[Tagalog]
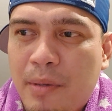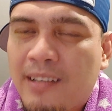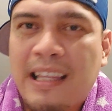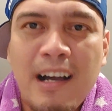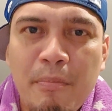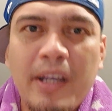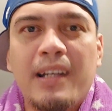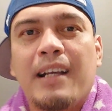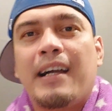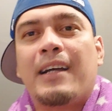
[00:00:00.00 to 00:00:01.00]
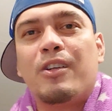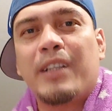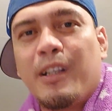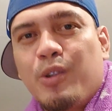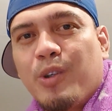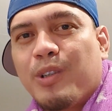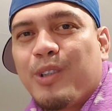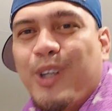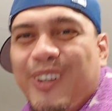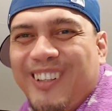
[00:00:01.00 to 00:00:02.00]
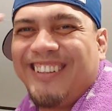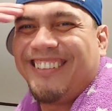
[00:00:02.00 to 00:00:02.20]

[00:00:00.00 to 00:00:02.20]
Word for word: tanga pa yan nag-endorse. Ano,